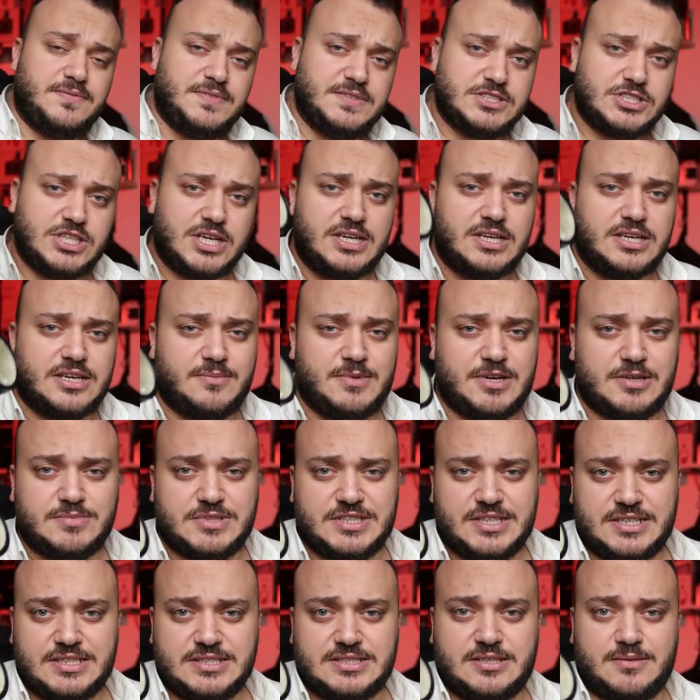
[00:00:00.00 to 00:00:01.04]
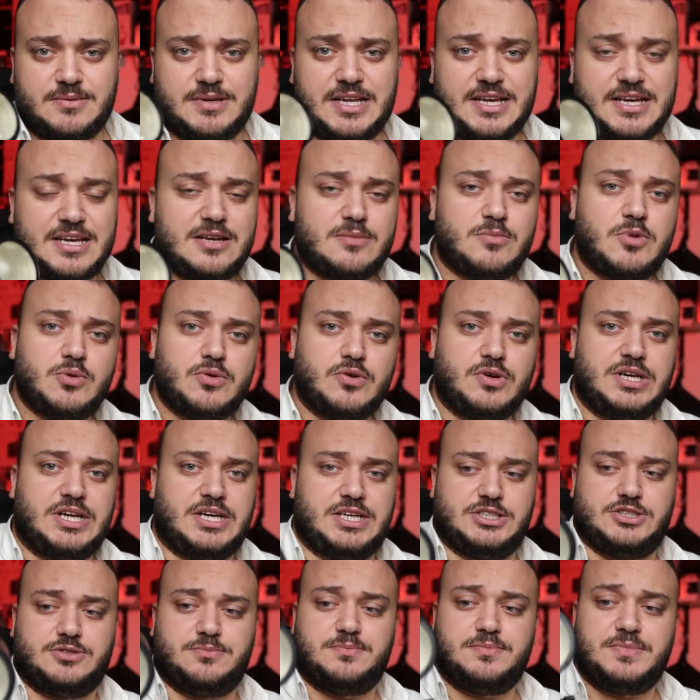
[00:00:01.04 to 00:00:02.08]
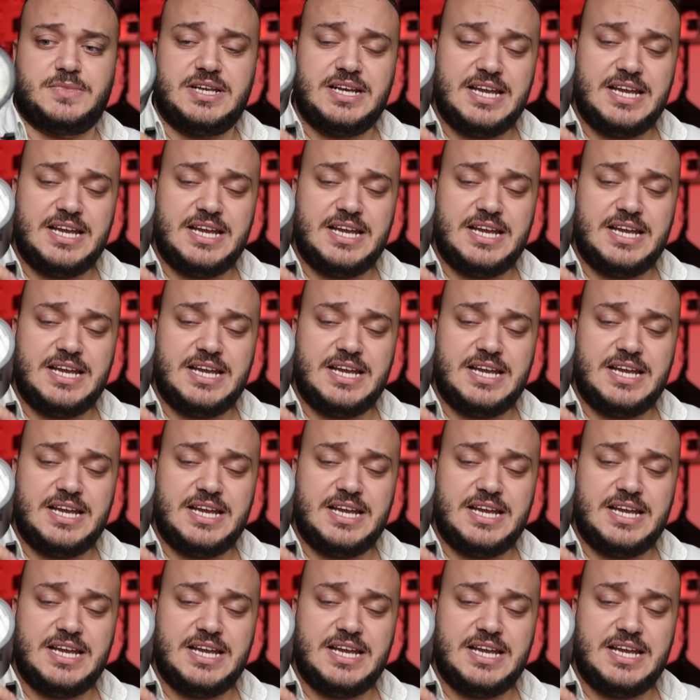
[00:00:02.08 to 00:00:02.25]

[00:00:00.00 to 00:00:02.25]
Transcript: في شغله كمان بدنا ننتبه لها غير موضوع الحجم